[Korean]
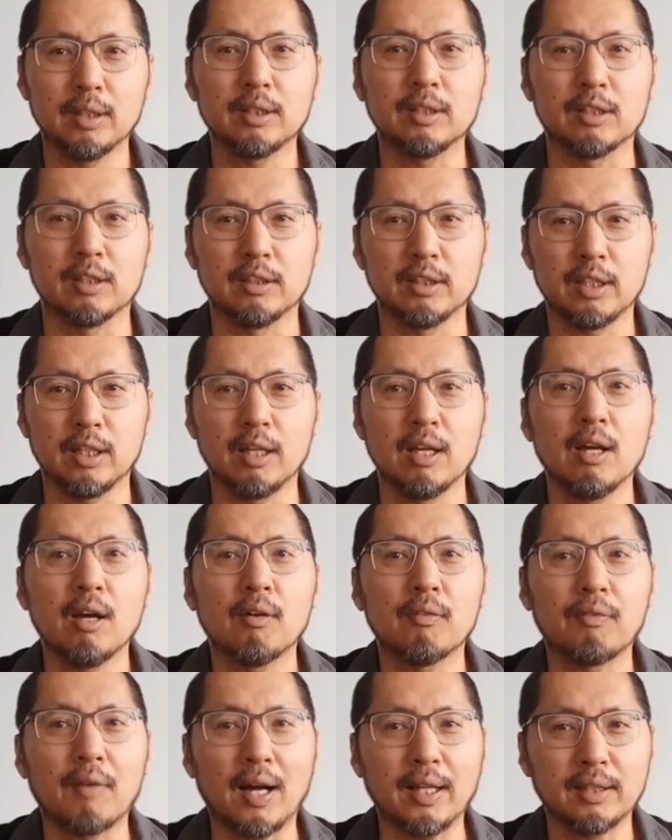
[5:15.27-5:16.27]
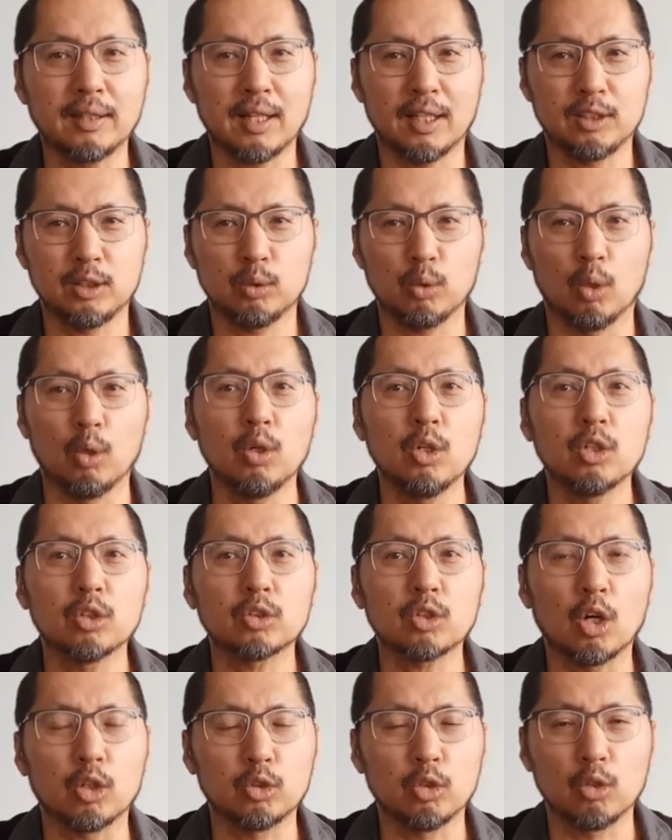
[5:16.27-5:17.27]
그러니 판타지도
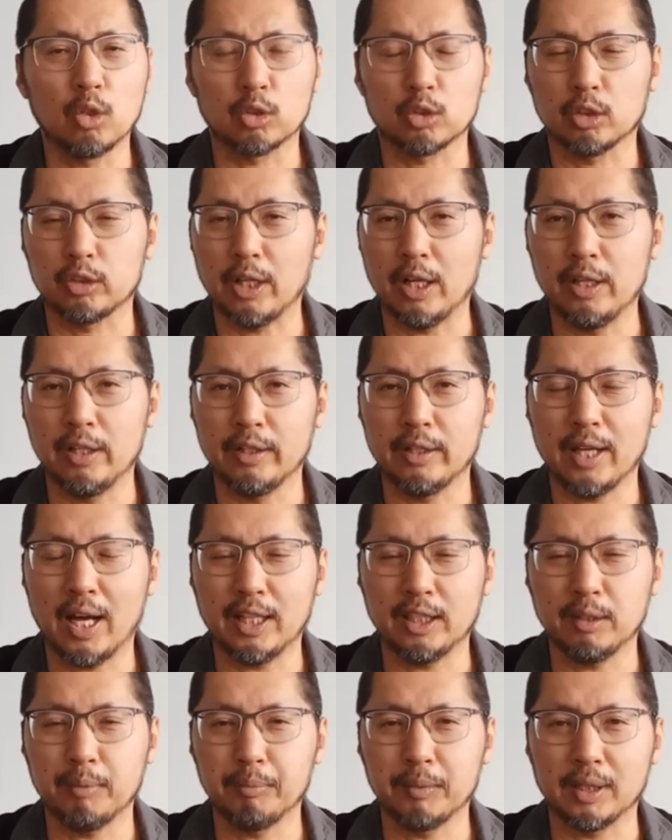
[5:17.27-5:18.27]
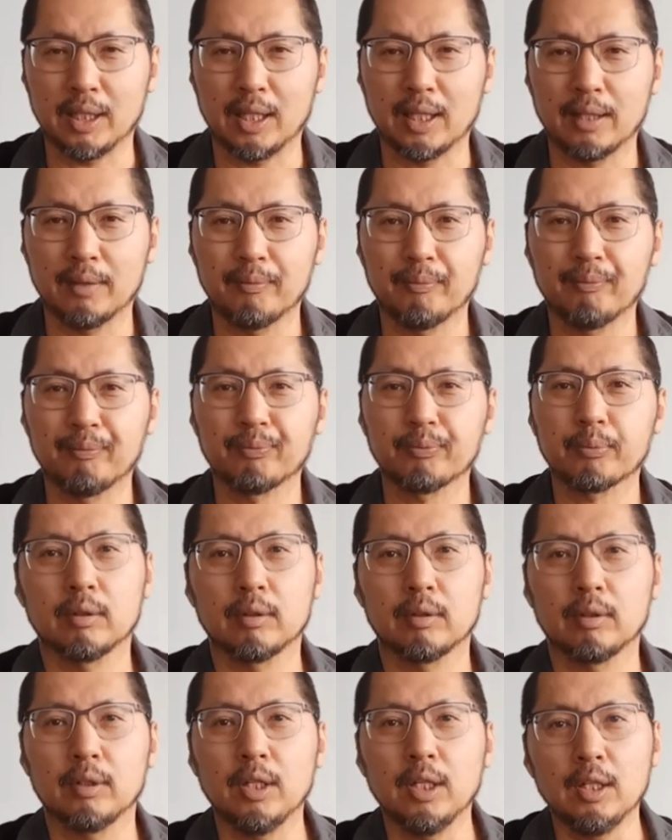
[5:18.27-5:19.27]
서둘러서 될 일이 아닙니다.
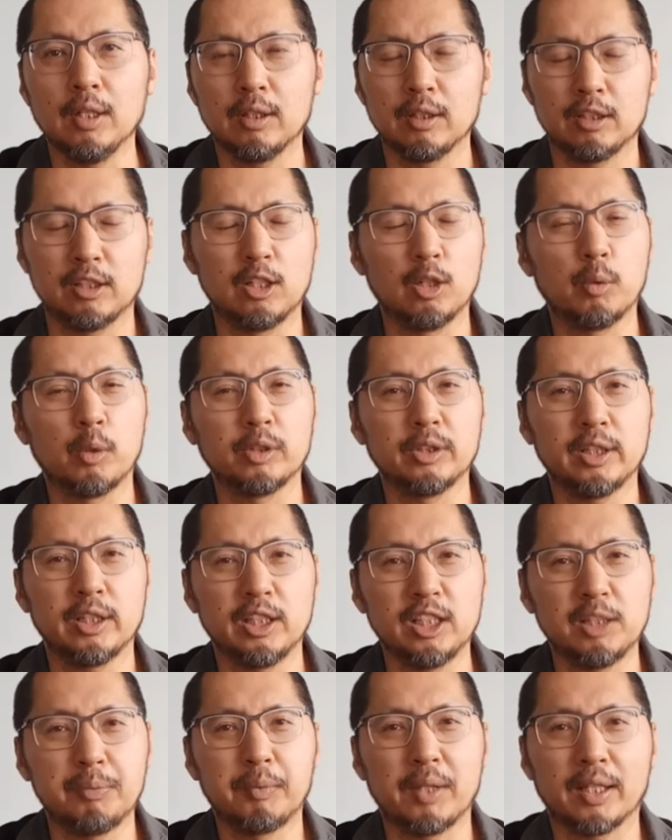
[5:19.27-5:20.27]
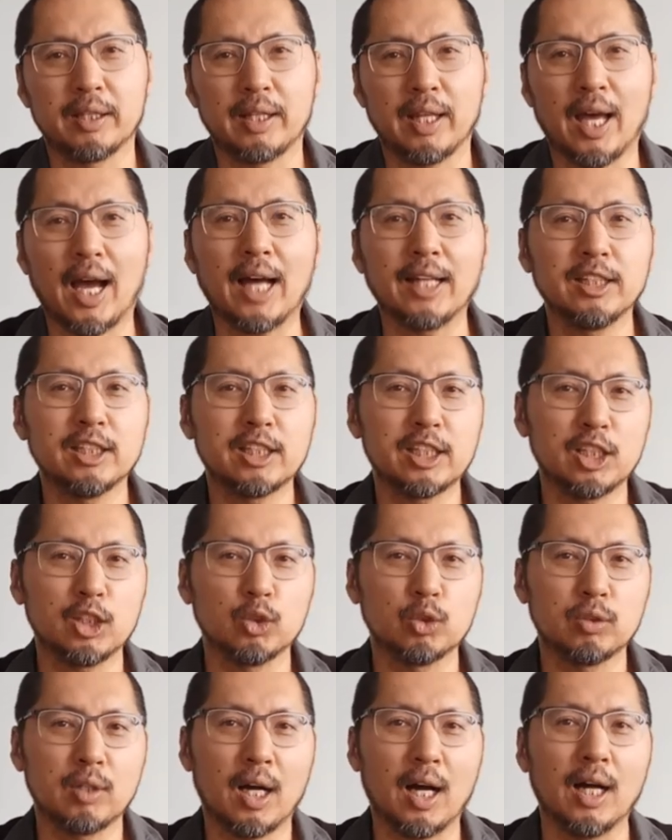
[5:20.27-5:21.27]
그러고 보니 20대 때 한
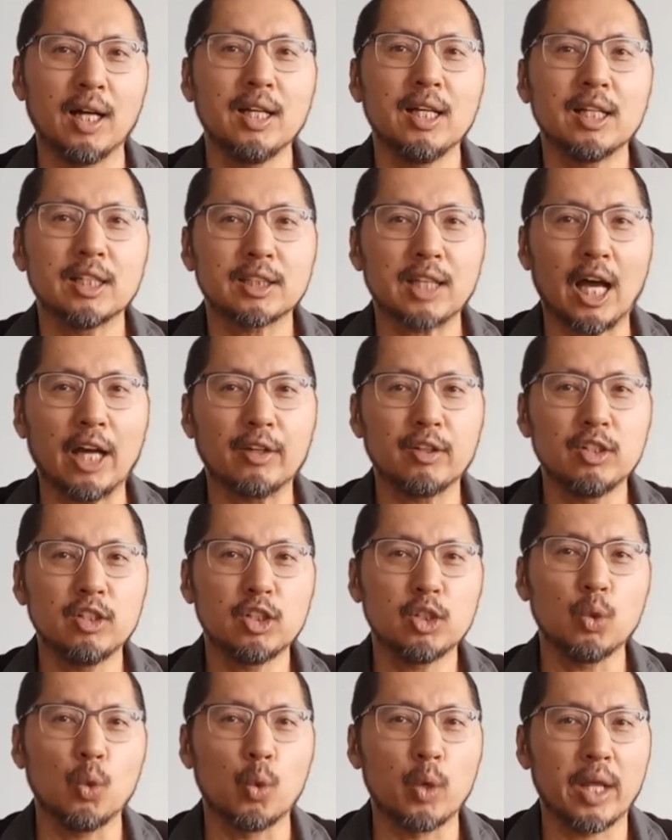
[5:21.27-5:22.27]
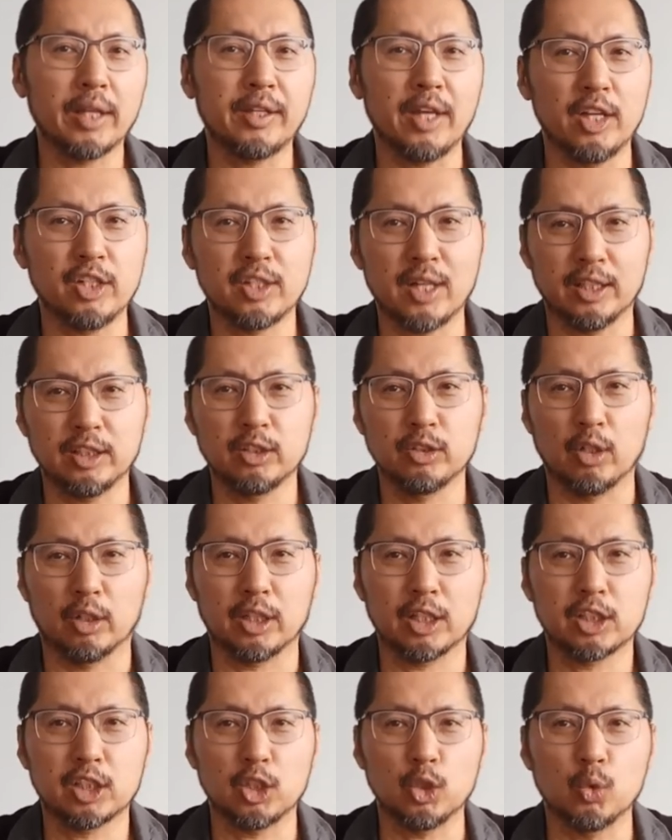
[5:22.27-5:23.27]
친구가 사귄 지 오래되지 않은
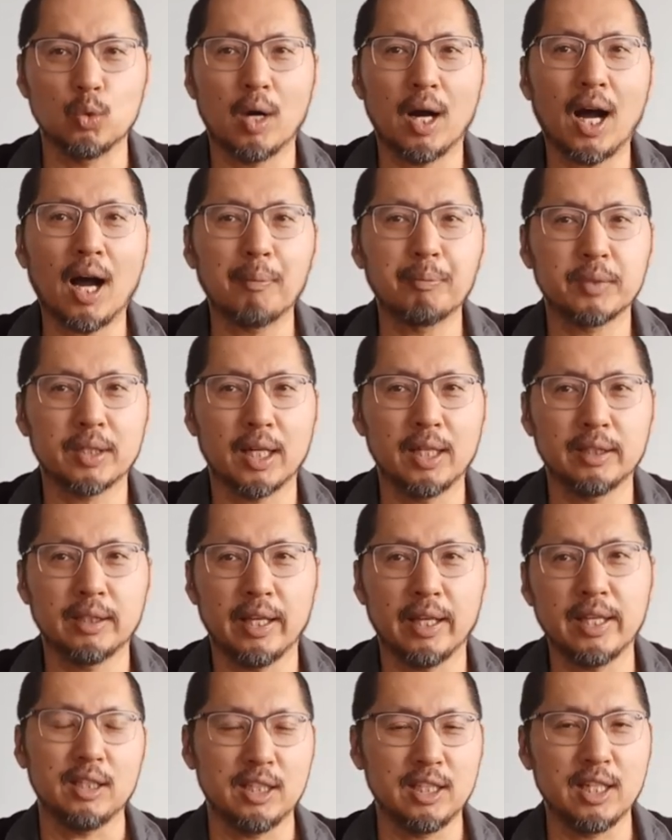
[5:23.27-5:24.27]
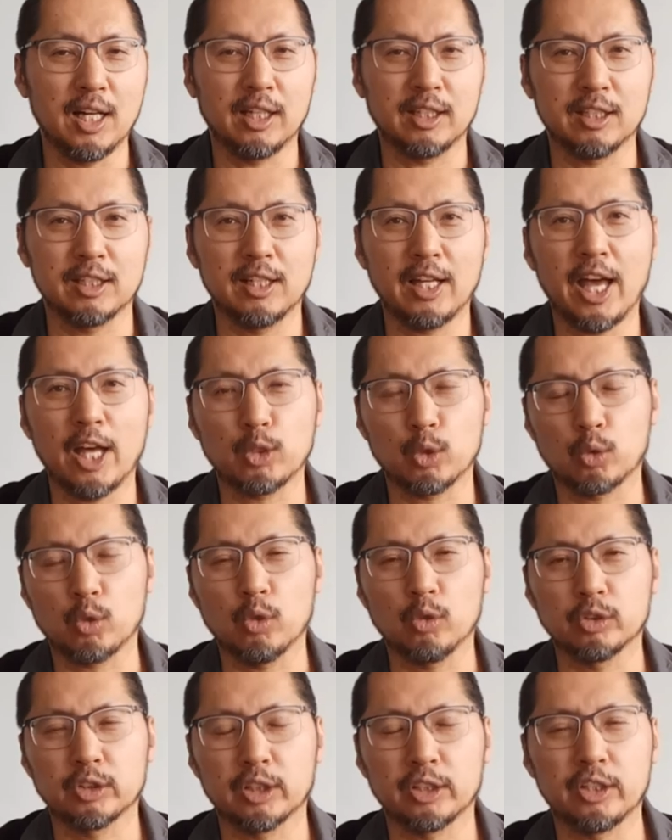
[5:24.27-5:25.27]
여자친구와 합체할 때의 이야기를
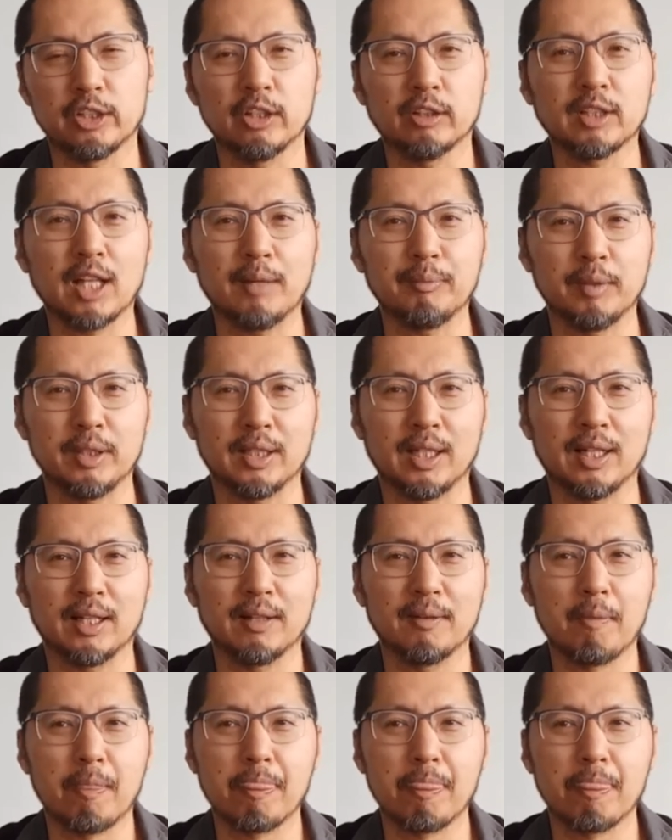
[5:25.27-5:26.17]
해줬던 것이 기억납니다.